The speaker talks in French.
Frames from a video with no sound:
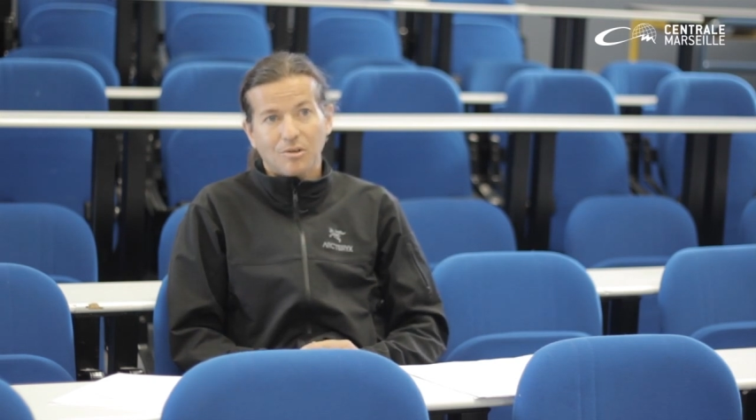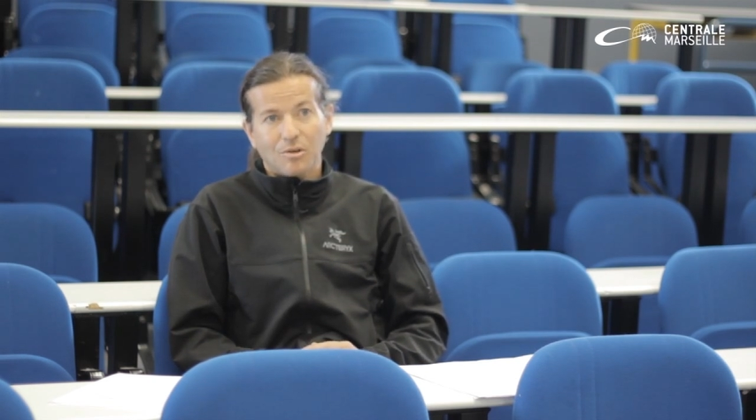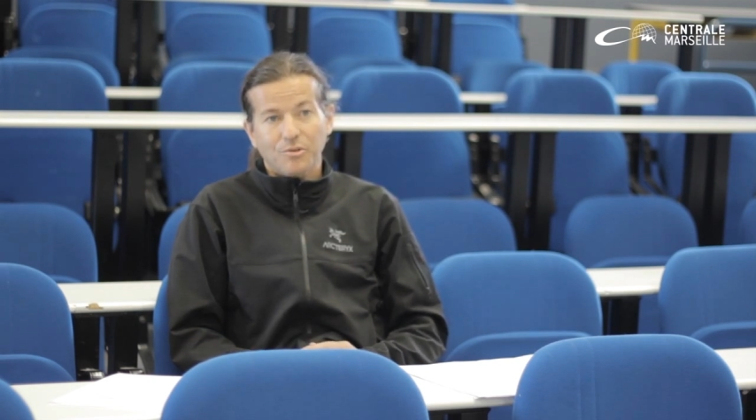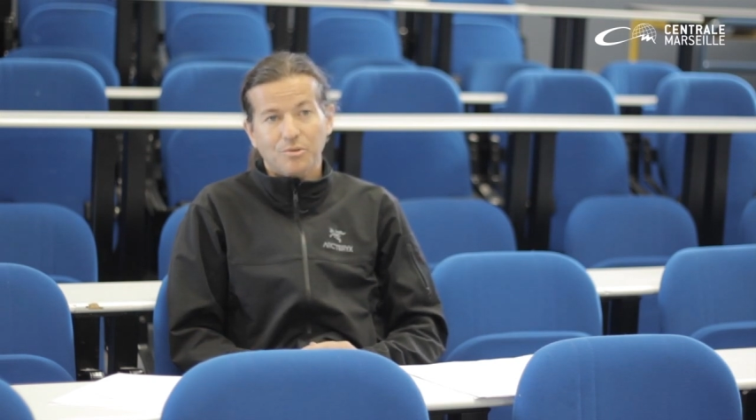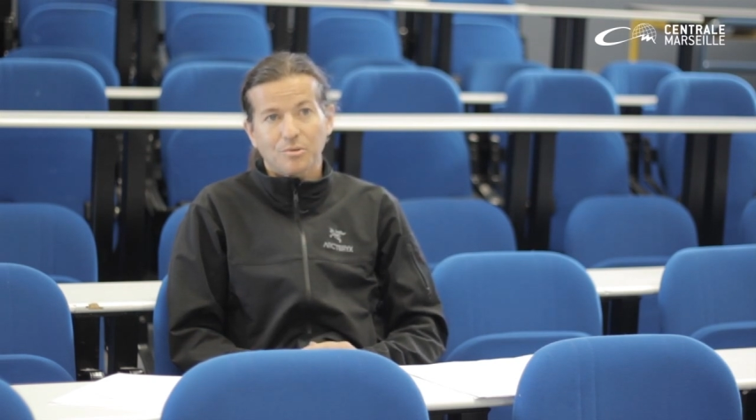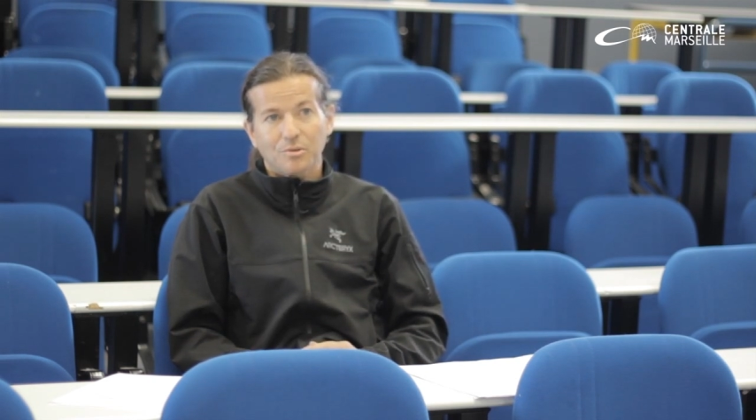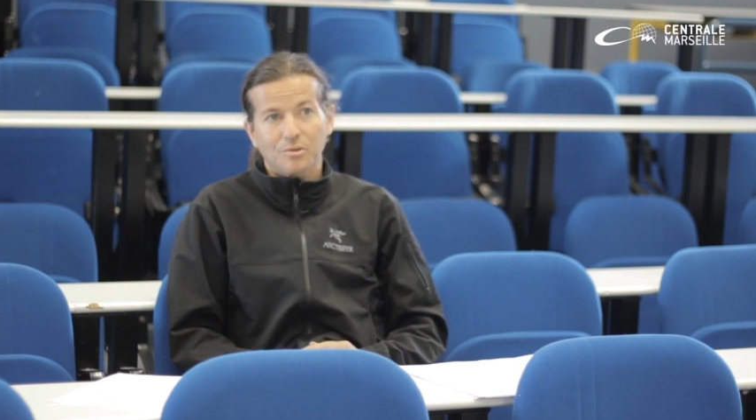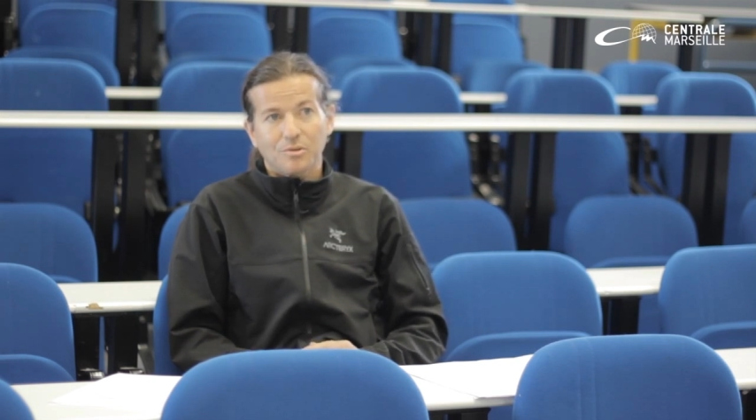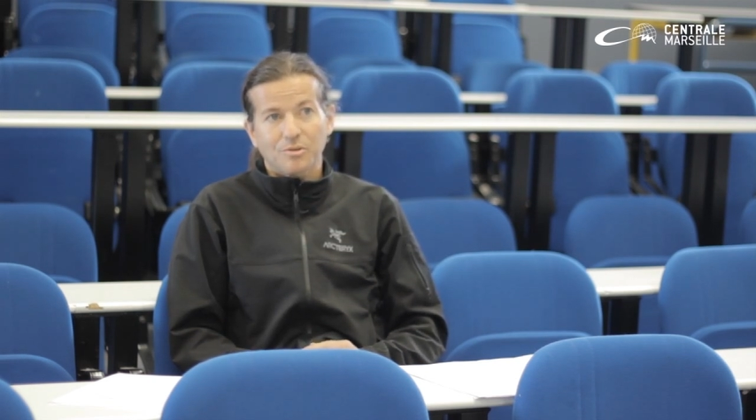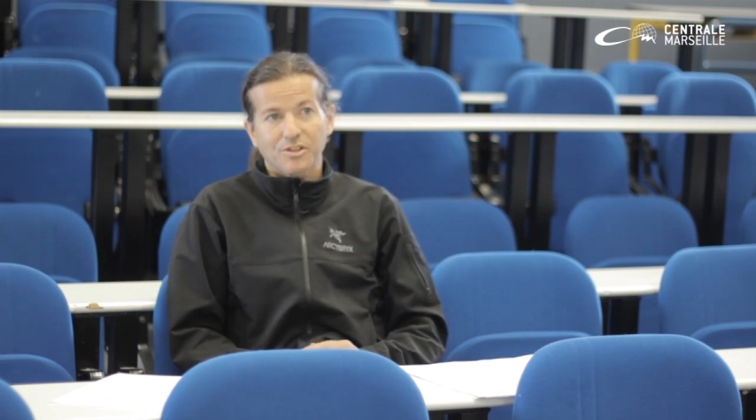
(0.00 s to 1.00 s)

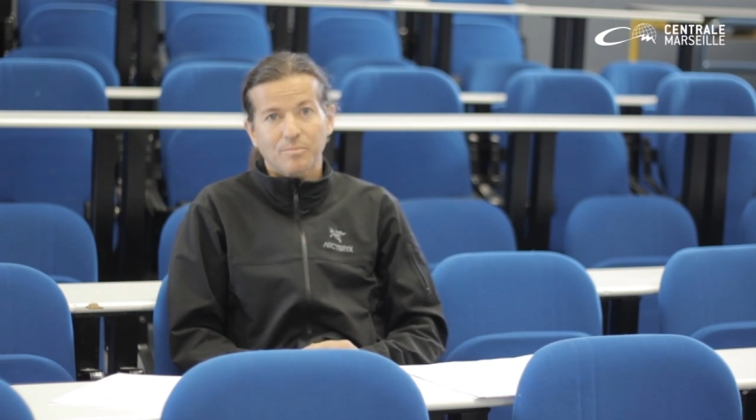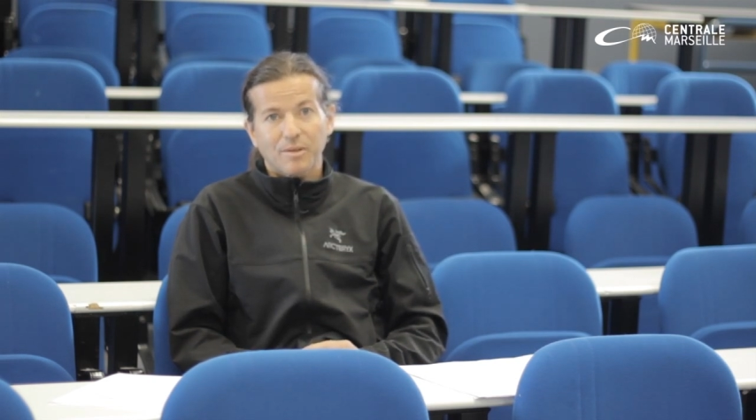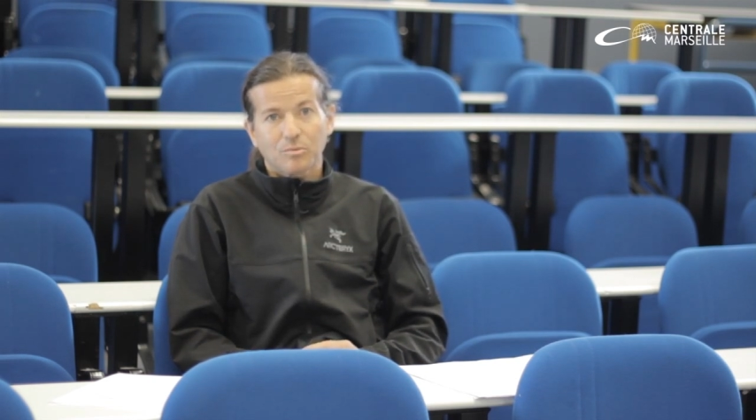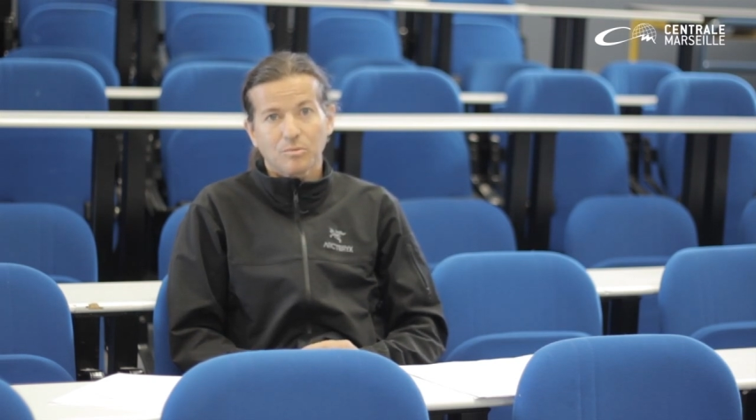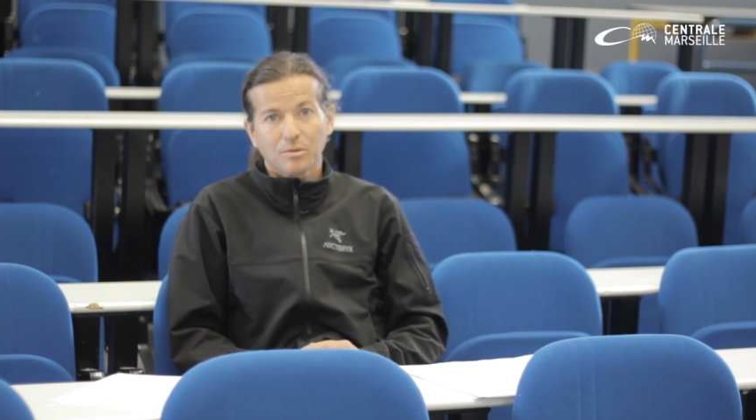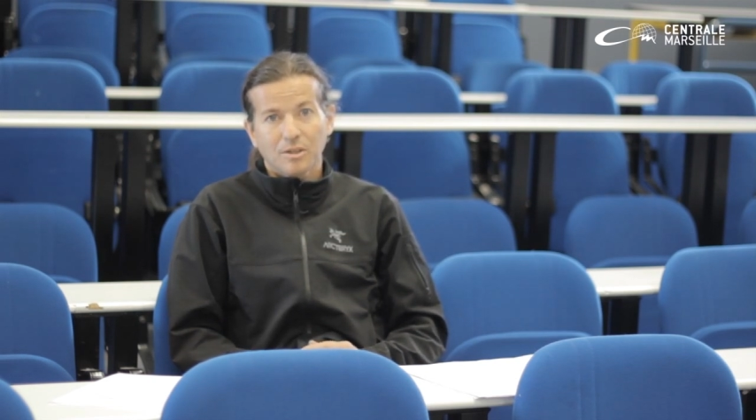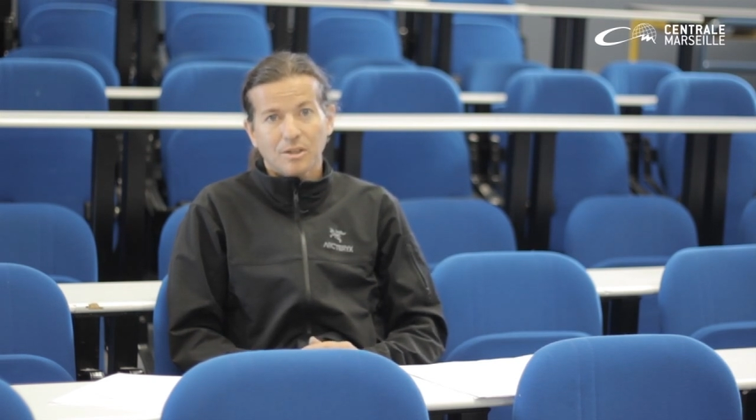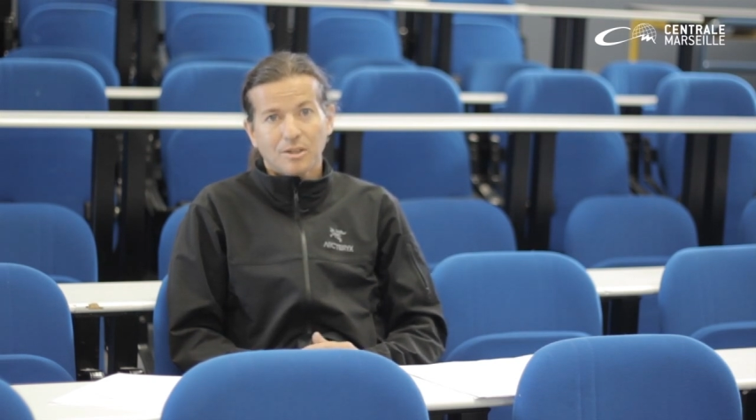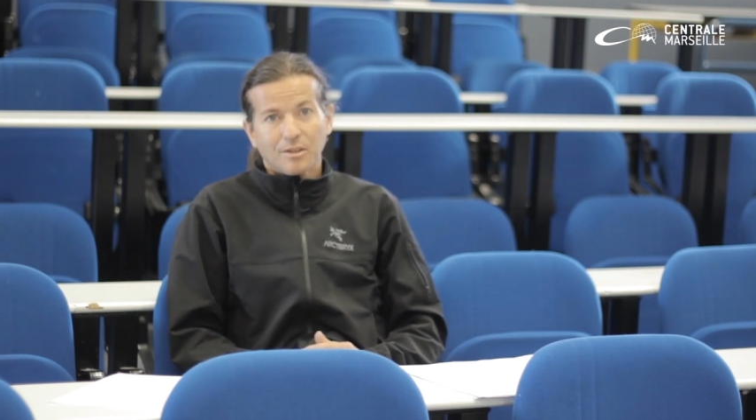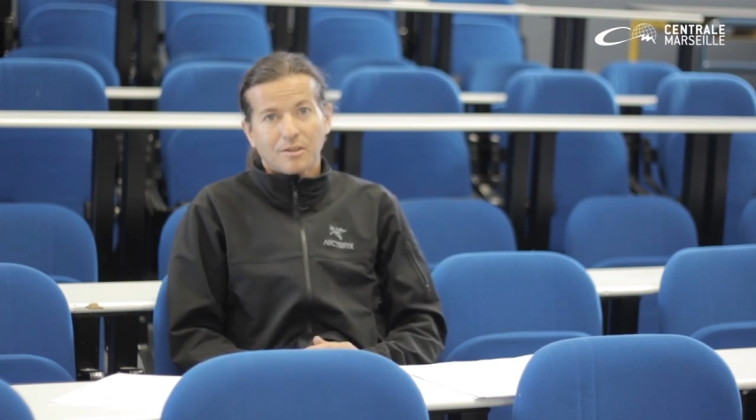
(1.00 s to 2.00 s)
entre ces parcours,
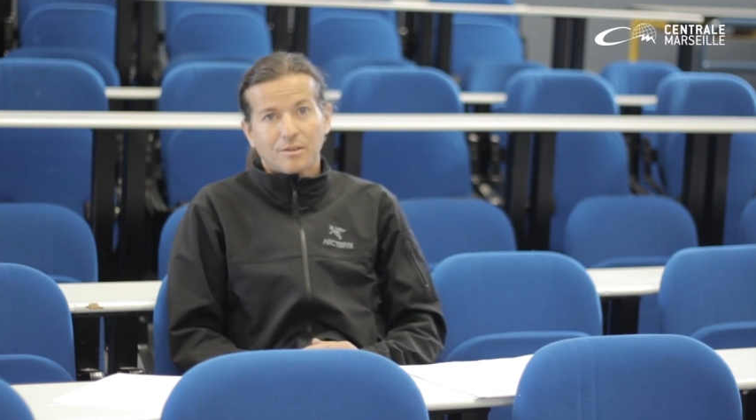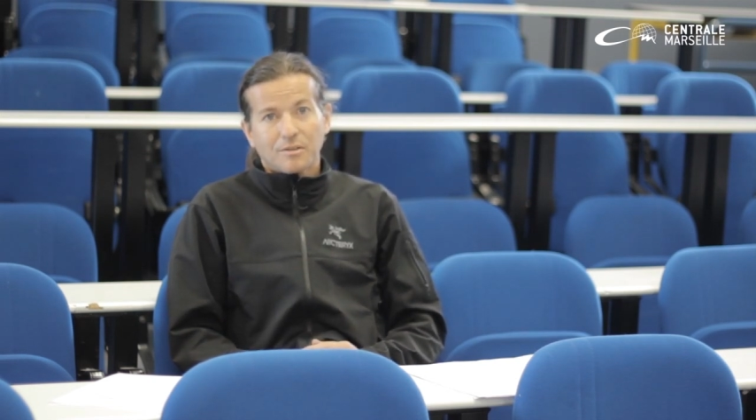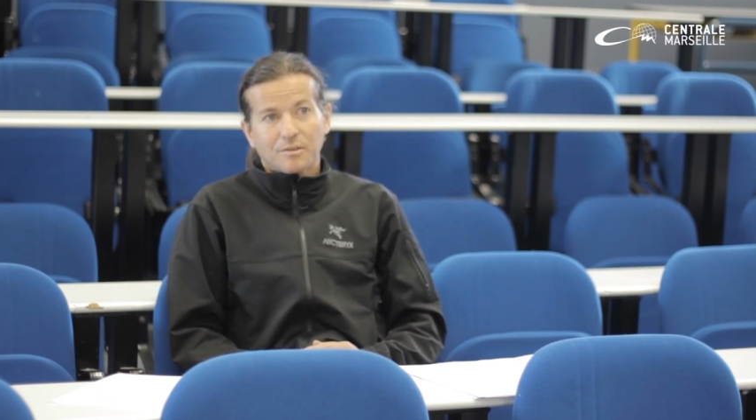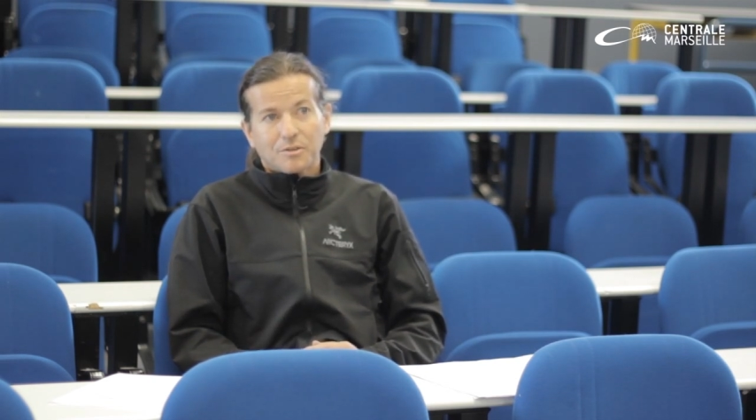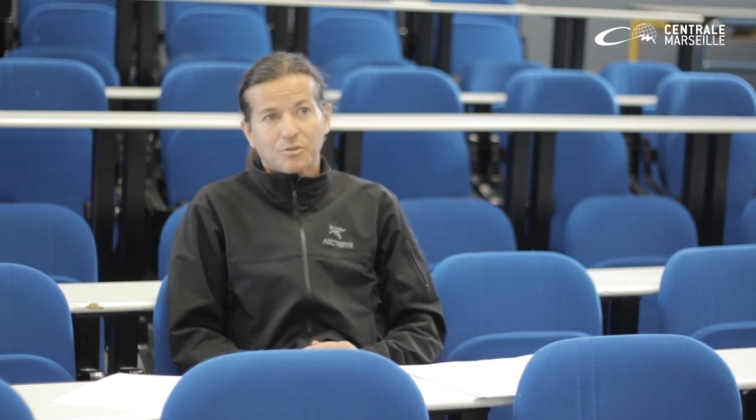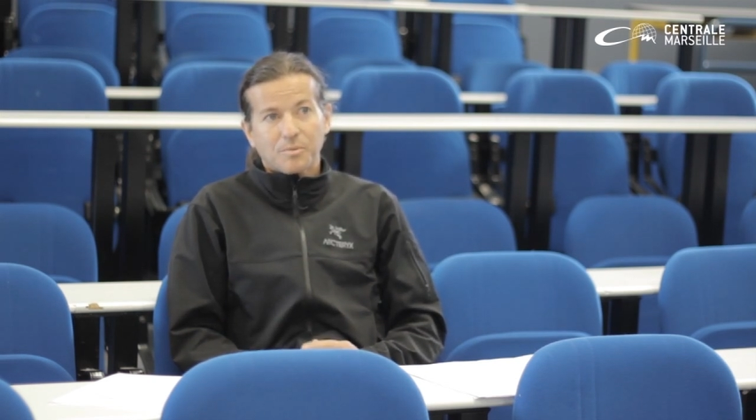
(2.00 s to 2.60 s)
je vais